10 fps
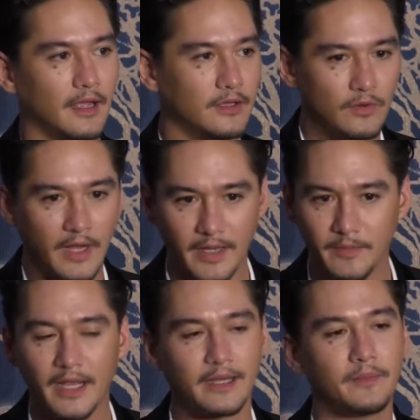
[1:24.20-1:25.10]
อายุไข
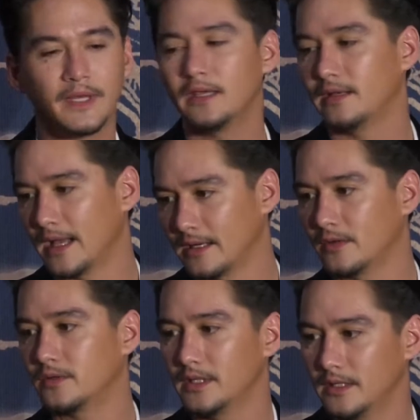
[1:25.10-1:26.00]
มันอาจจะไม่ได้นาน
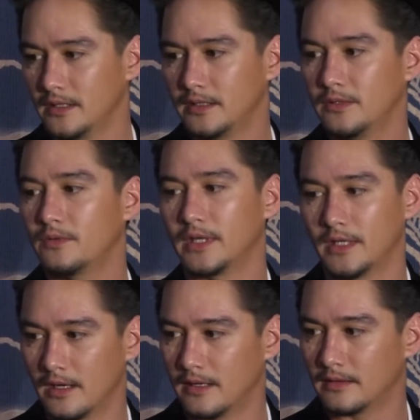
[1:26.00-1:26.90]
เท่าที่ที่อยู่คิ
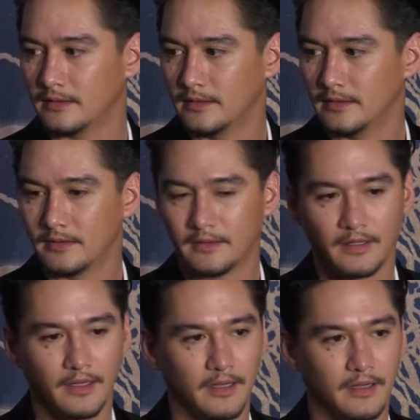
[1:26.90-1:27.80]
ดหรอก
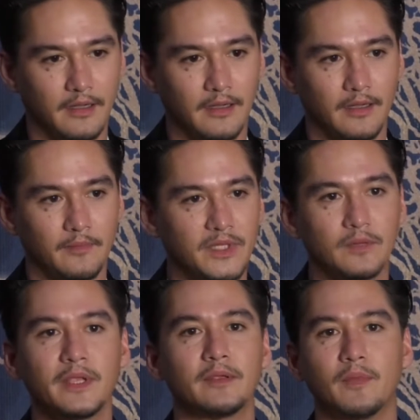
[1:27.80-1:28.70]
ไม่
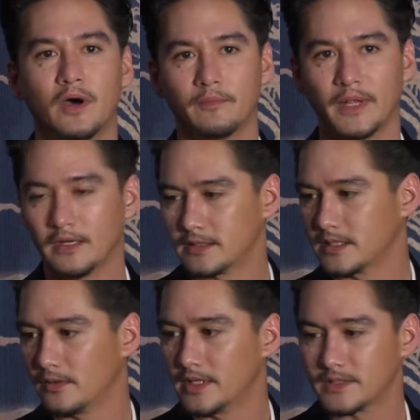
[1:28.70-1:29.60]
ต้องไม่มองเป็นเรื่อง
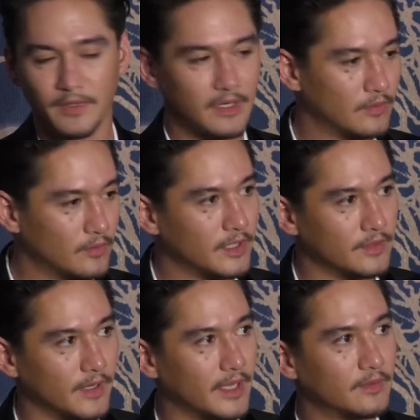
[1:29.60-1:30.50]
ซีเรียสเพราะเรารู้กัน
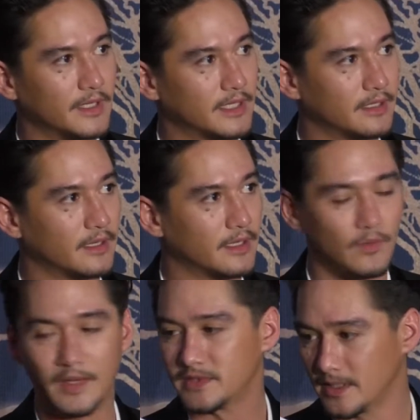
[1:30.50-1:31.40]
อยู่แล้วว่าไอ้
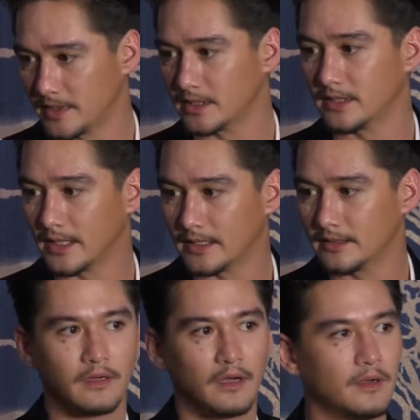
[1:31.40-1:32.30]
ความจริงมันคืออะไร
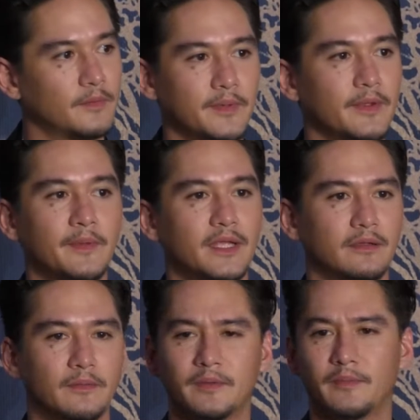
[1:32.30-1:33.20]
อ๋อไม่ไม่ไม่
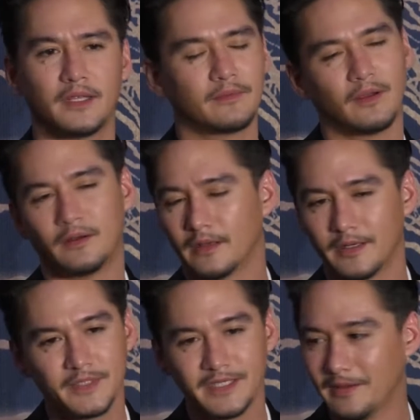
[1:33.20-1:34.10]
ก็ไม่ไม่อัน
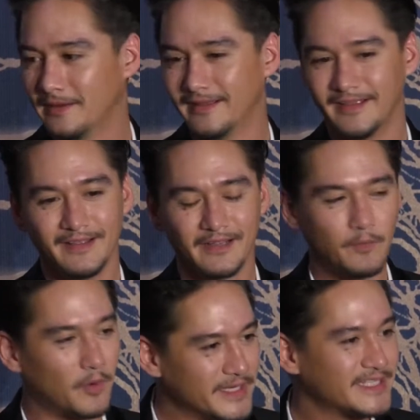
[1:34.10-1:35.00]
นี้ไม่ใช่ คื
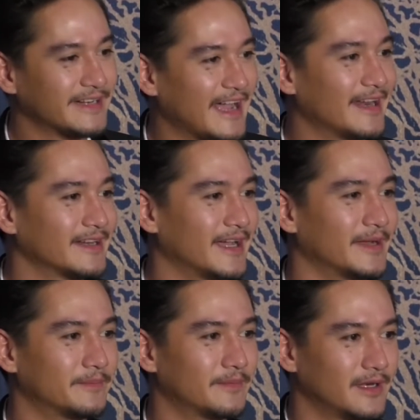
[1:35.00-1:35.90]
อผมไม่จัดการกั
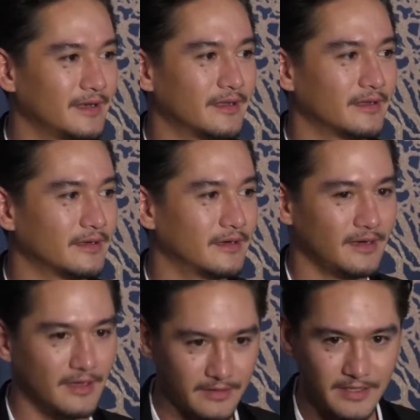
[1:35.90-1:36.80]
บเรื่อง
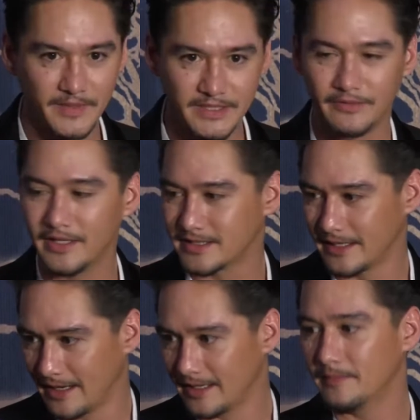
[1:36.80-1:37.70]
เรื่องที่มันซีเรียส
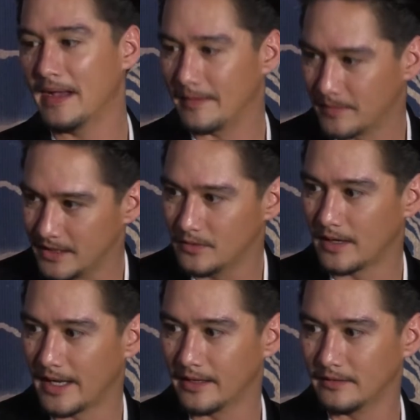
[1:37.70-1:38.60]
ขนาดนี้แบบนี้อ
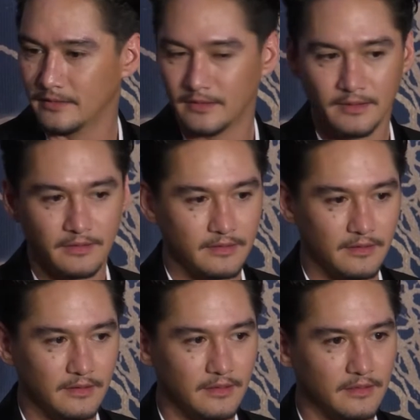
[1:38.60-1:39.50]
ยู่แล้ว
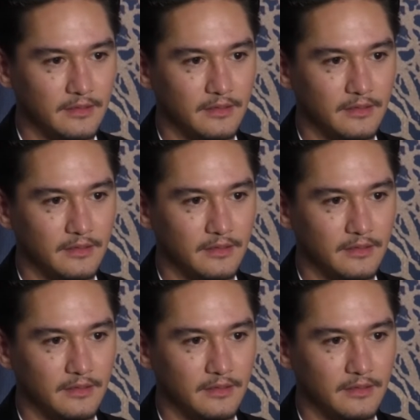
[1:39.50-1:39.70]
คือ